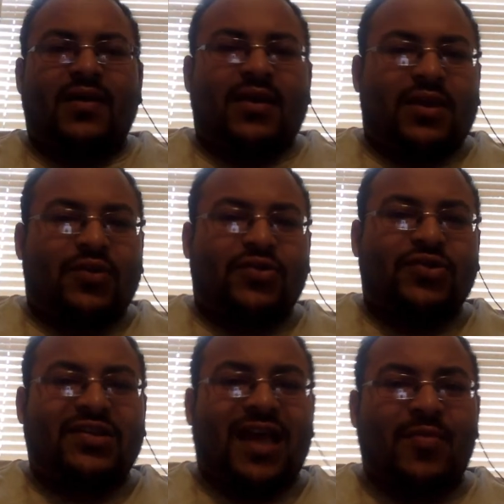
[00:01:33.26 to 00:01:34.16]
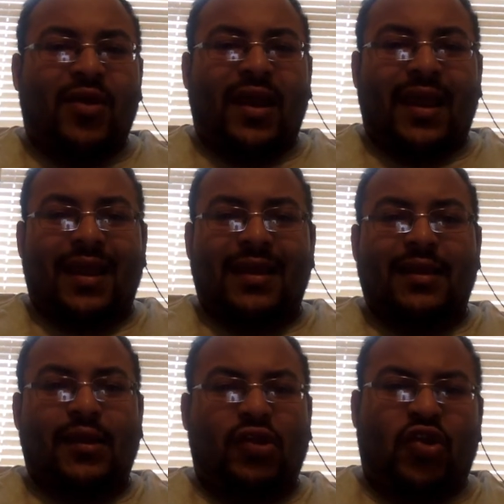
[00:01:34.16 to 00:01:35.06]
y nosotros sabemos que
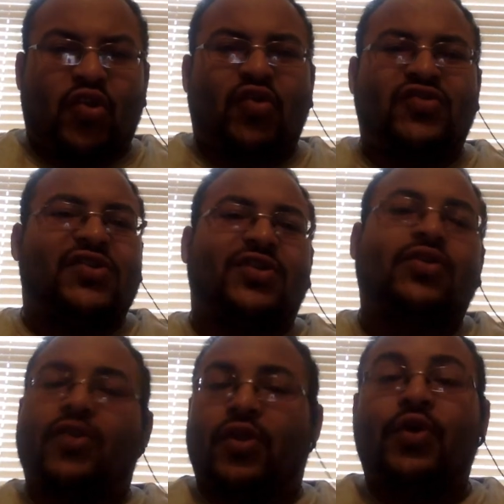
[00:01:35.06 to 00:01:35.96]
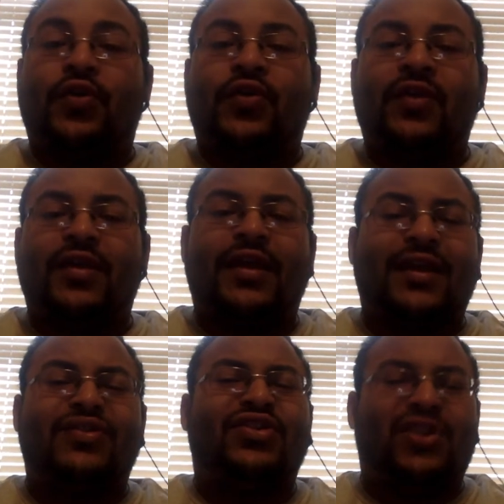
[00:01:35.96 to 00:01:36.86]
Dios es nuestro Dios
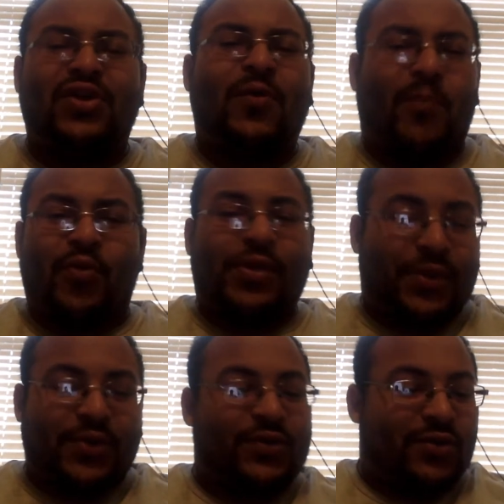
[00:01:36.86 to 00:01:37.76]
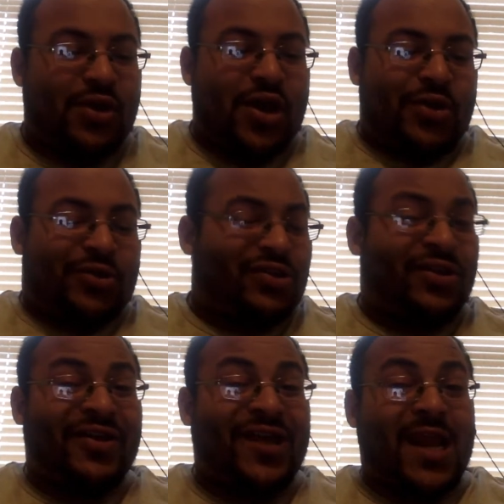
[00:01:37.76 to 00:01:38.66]
y es Dios poderoso,
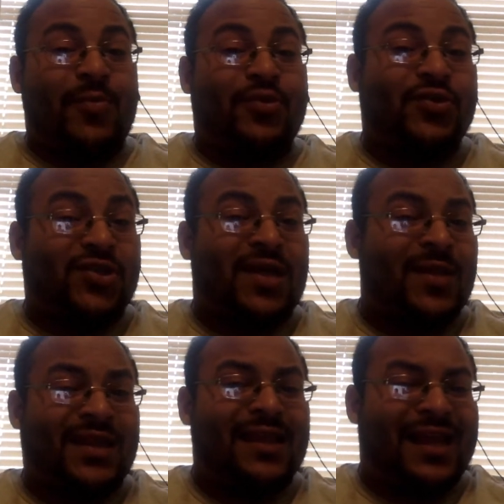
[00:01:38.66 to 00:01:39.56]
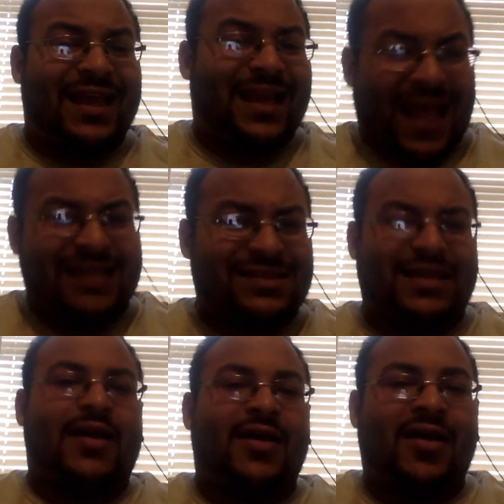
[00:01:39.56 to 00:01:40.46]
nosotros deberíamos no solamente darle
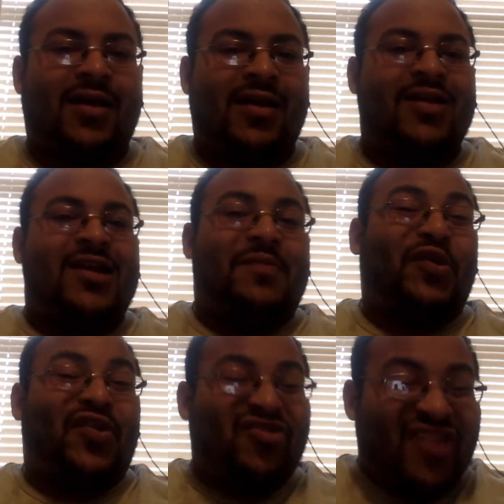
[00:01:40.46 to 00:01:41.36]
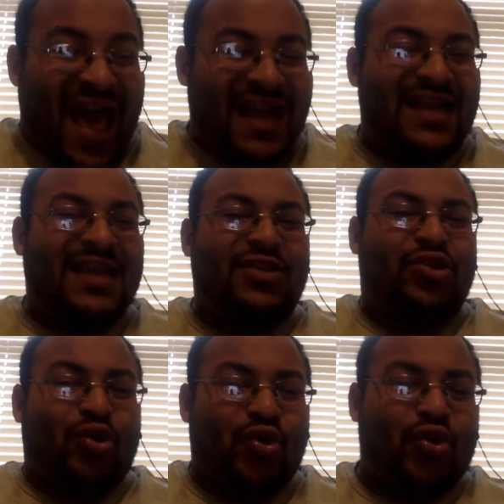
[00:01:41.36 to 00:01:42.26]
gracia. pero darle
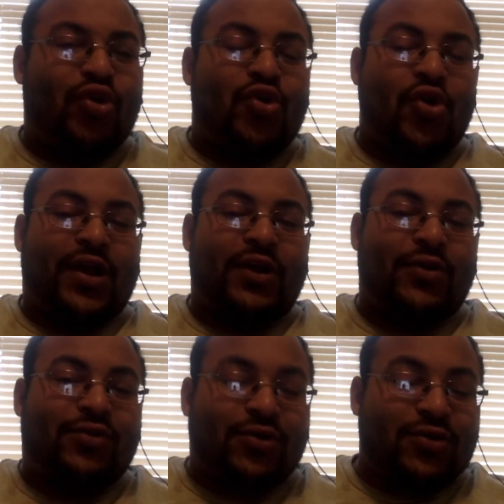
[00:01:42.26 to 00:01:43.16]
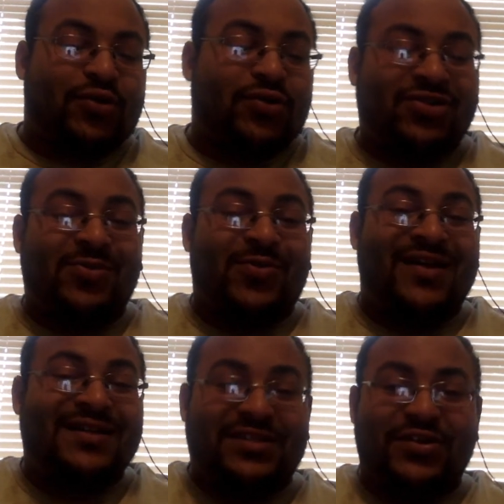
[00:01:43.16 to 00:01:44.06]
todo lo que nosotros
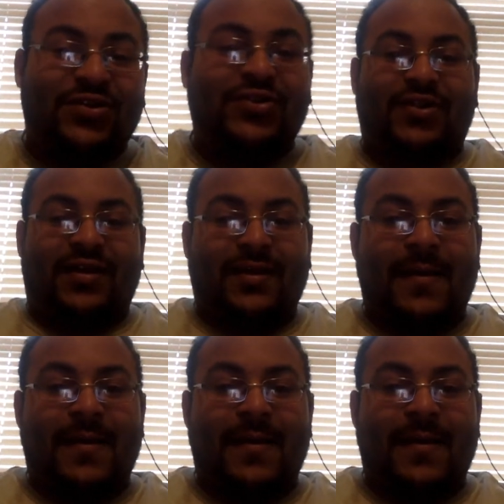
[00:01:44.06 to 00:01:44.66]
somos ansiosos de,